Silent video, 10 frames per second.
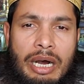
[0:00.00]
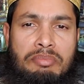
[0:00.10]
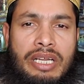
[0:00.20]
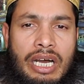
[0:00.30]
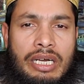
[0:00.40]

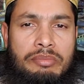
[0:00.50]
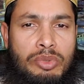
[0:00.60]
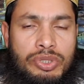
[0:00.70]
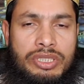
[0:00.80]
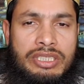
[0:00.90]
আমরা
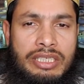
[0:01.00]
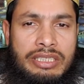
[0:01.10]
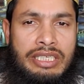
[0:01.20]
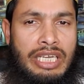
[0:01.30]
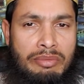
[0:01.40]
মসজিদে
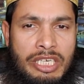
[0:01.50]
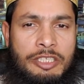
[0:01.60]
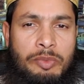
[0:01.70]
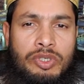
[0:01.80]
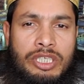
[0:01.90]
গিয়ে নামাজ
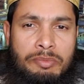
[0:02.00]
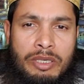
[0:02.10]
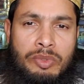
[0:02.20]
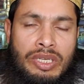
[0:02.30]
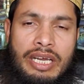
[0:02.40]
পড়তে
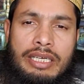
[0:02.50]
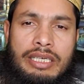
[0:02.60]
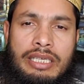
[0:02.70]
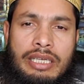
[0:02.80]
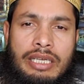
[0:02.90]
পারবো না
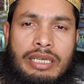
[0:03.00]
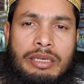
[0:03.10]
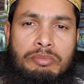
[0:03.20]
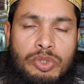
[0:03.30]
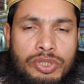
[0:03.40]

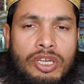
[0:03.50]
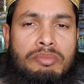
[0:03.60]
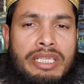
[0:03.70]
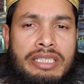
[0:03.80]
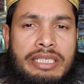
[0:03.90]

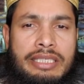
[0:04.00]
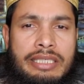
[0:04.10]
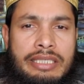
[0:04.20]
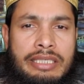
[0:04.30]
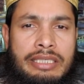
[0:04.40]
মুসলমানদেরকে
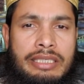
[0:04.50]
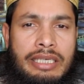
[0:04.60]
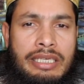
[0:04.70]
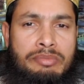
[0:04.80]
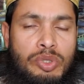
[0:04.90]
কি
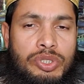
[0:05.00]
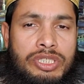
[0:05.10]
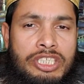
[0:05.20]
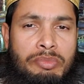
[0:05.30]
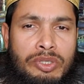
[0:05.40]
এই
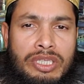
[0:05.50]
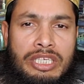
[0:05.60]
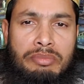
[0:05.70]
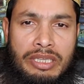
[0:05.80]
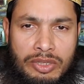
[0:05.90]
মসজিদ
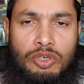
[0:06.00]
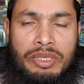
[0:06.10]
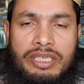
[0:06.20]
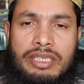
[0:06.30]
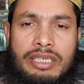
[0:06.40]
বন্ধের
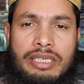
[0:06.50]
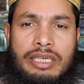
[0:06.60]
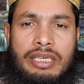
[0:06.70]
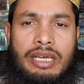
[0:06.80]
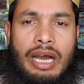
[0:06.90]
মাধ্যমে
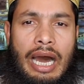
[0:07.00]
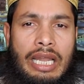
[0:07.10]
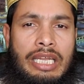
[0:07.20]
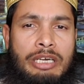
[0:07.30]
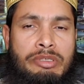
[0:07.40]

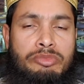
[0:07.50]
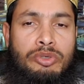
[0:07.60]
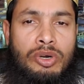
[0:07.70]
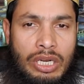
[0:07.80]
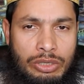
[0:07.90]
আল্লাহ বিমুখ
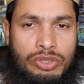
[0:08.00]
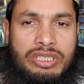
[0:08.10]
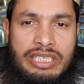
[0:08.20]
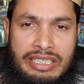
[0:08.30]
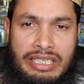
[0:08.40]
করা
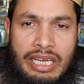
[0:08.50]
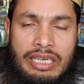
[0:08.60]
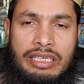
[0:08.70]
হচ্ছে কিনা